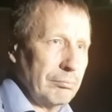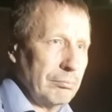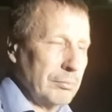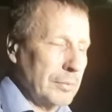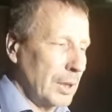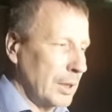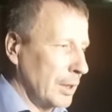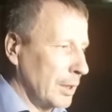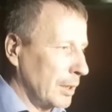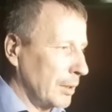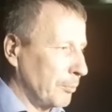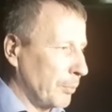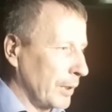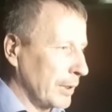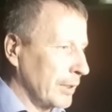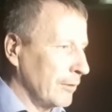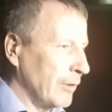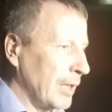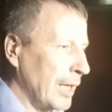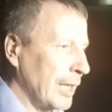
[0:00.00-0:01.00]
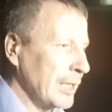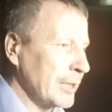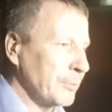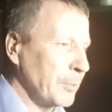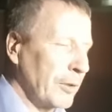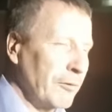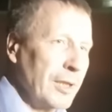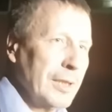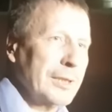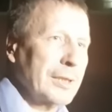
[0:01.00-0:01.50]
а, предъявлялись
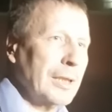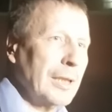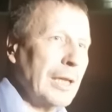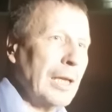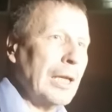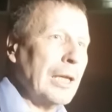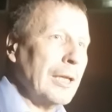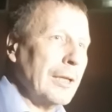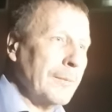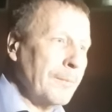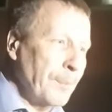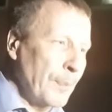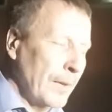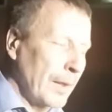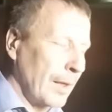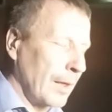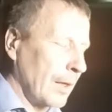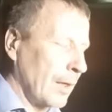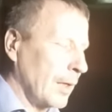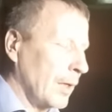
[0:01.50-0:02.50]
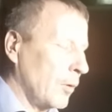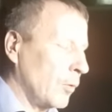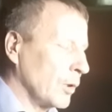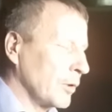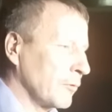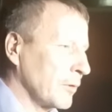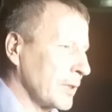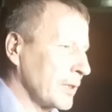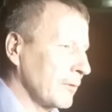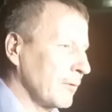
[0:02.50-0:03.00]
повестки или а, он
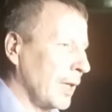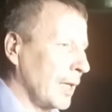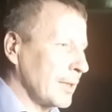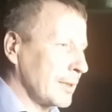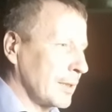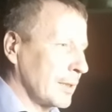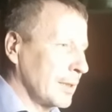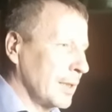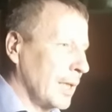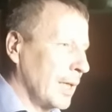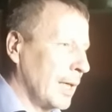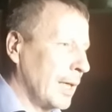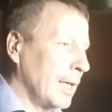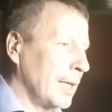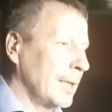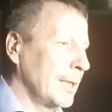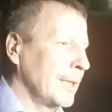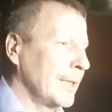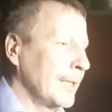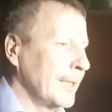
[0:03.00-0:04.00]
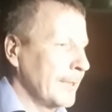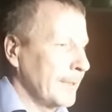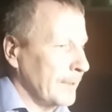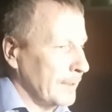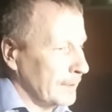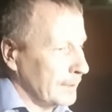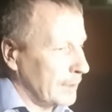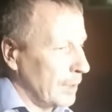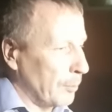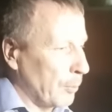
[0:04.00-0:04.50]
вызывался на
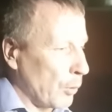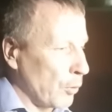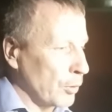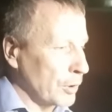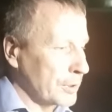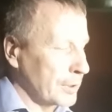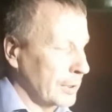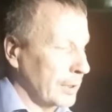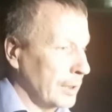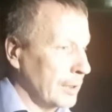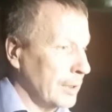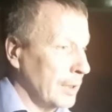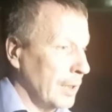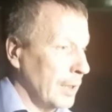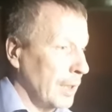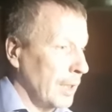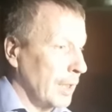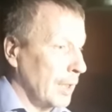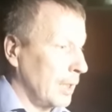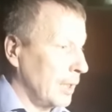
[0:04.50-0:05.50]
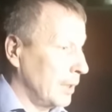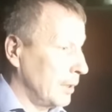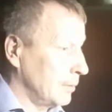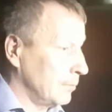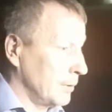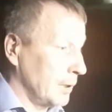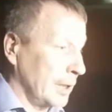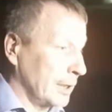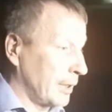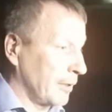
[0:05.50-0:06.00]
а, допросы, Э,
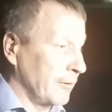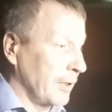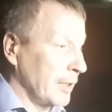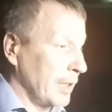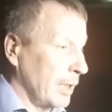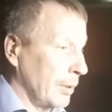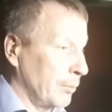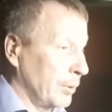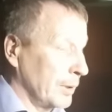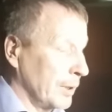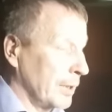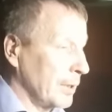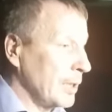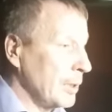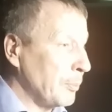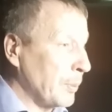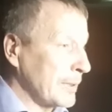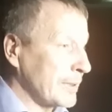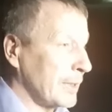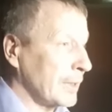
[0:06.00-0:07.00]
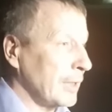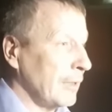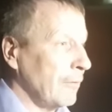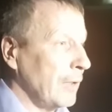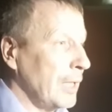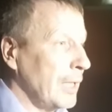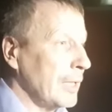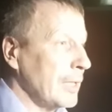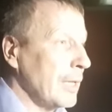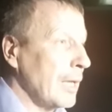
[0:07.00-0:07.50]
этого не было. Ни
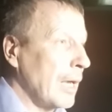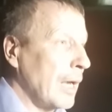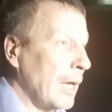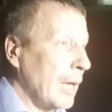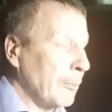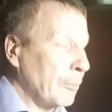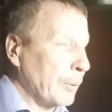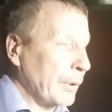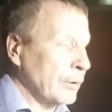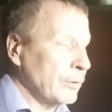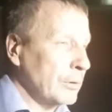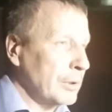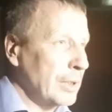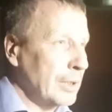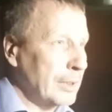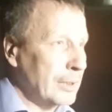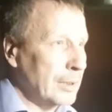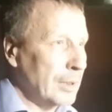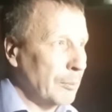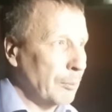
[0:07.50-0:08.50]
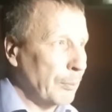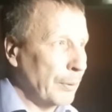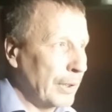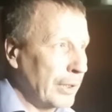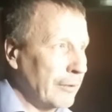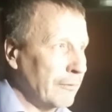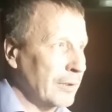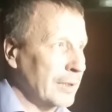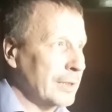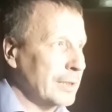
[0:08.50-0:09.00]
постановления о принудительном
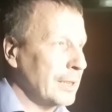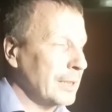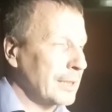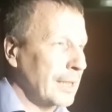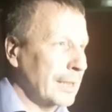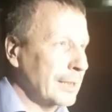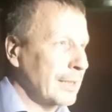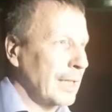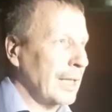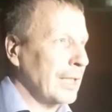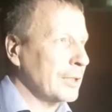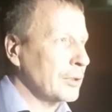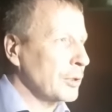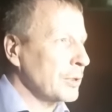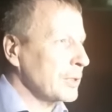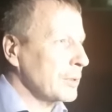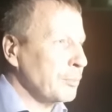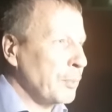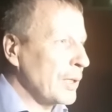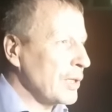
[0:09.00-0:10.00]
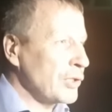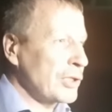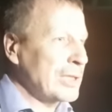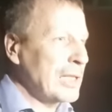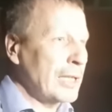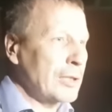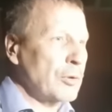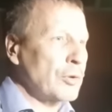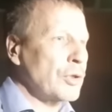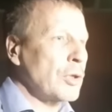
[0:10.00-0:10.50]
приводе и так далее. То есть
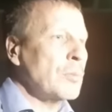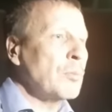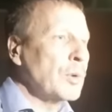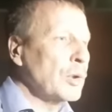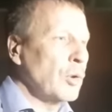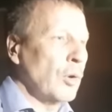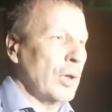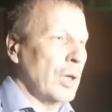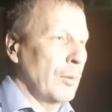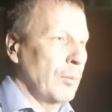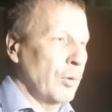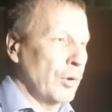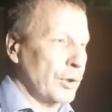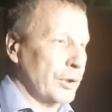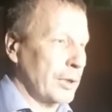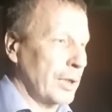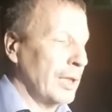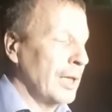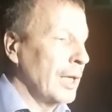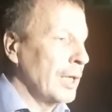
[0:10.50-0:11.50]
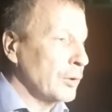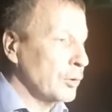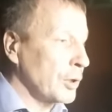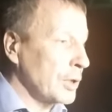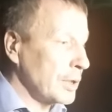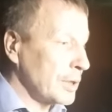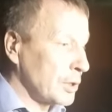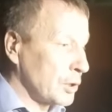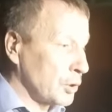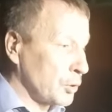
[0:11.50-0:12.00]
перечислять очень много можно. То
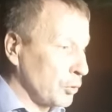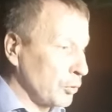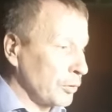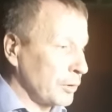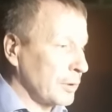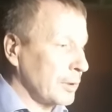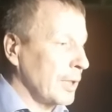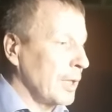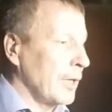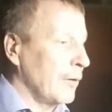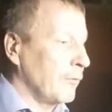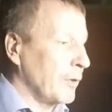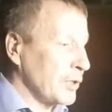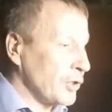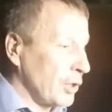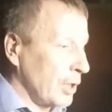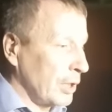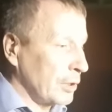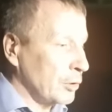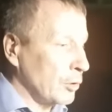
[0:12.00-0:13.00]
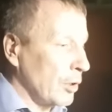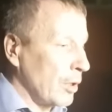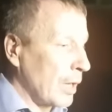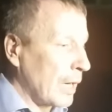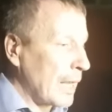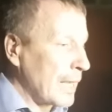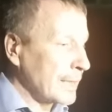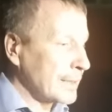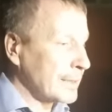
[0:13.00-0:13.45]
есть суд в очередной раз